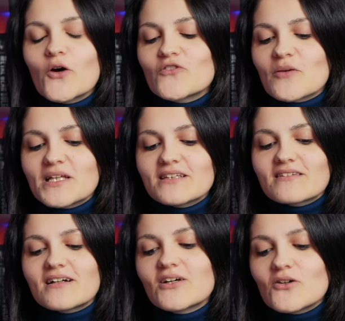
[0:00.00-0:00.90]
E ovviamente
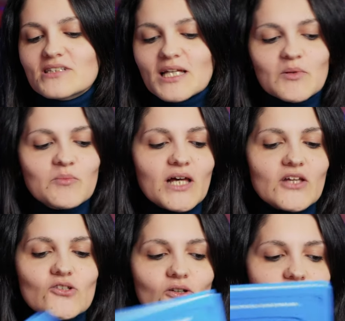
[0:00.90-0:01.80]
tra le cose che mi
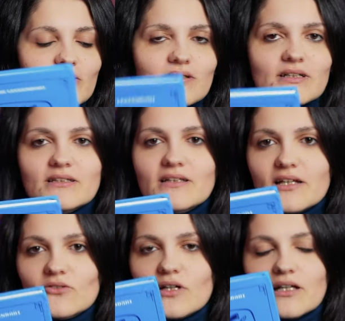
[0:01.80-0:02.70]
piacciono, eh,
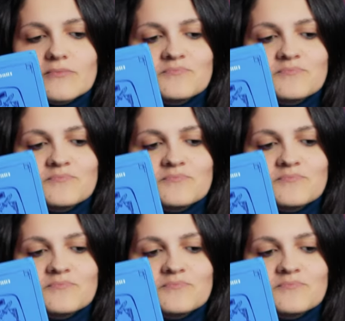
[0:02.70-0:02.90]
credo che